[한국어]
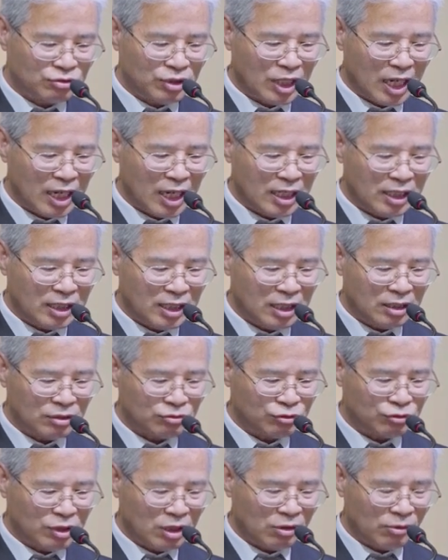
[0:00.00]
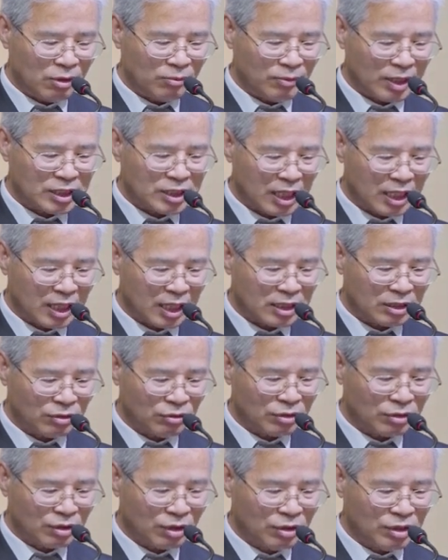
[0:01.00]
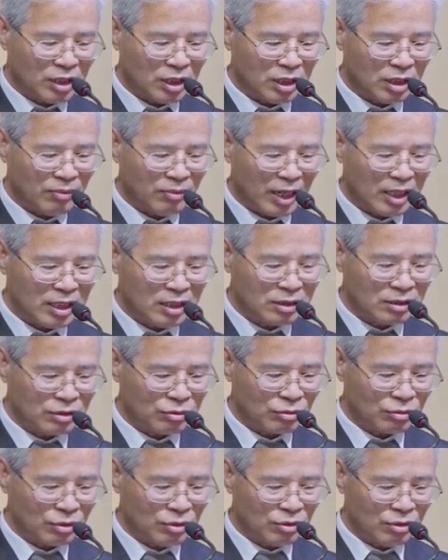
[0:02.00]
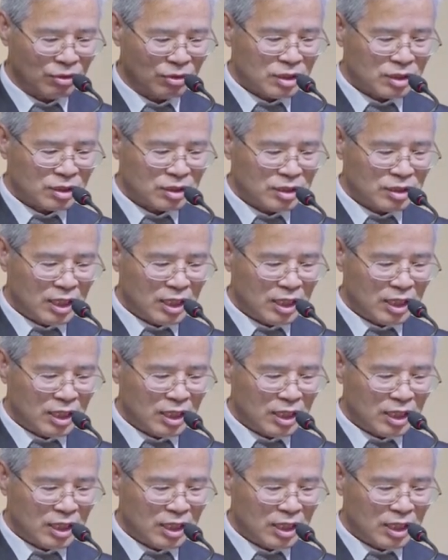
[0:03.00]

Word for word: 유대인인 우리와 마찬가지로 너희 이방인들도